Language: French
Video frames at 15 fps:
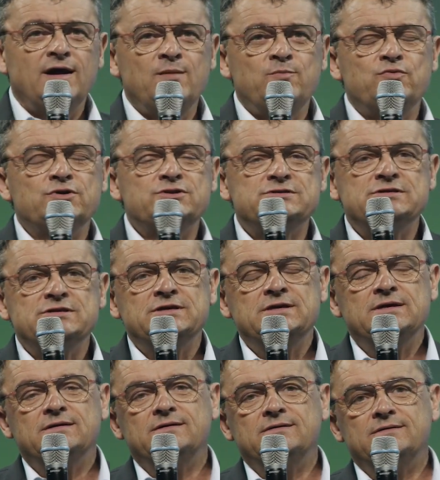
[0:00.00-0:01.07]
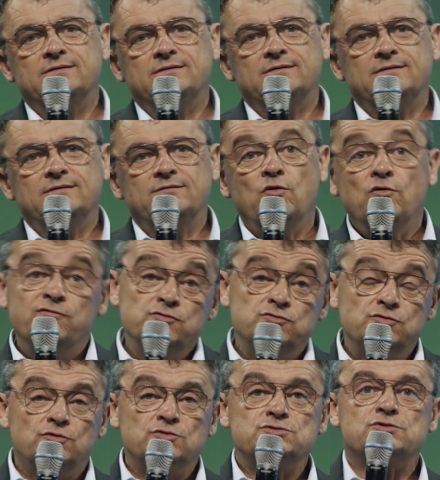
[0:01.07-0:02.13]
à Poitiers euh, au
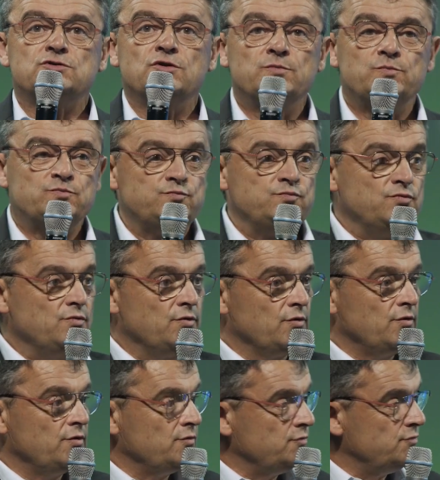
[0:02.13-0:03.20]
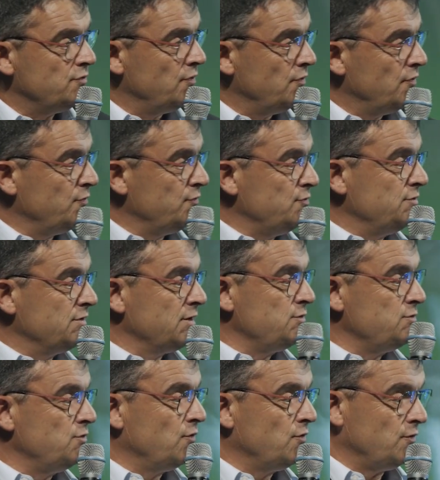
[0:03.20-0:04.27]
Futuroscope pour euh, une, une
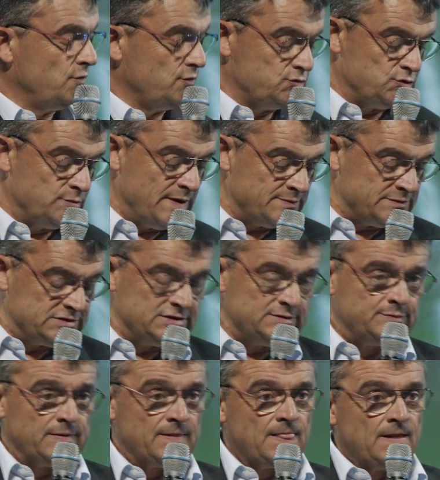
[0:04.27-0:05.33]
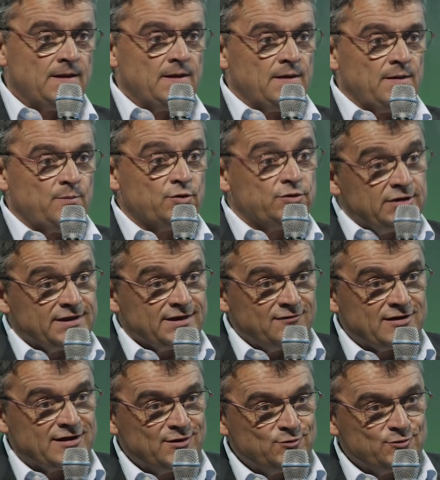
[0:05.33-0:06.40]
réunion euh, du même type, peut-être
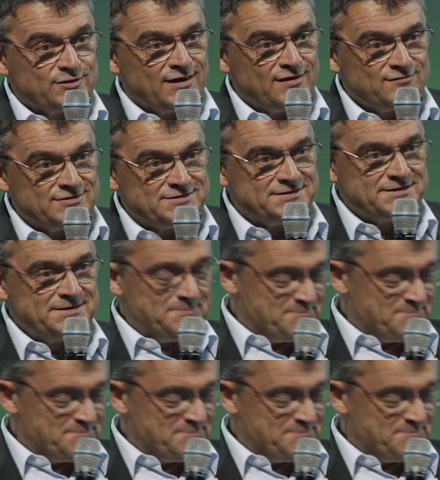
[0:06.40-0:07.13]
avec un autre invité,